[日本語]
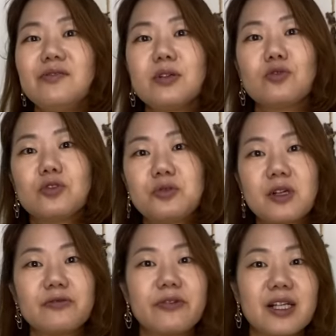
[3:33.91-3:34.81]
まあ、このふ
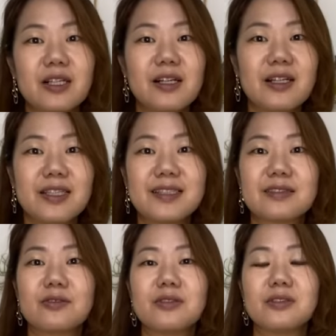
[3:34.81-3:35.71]
わふわ感がね
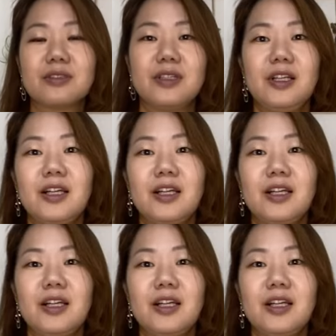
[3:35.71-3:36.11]
すごく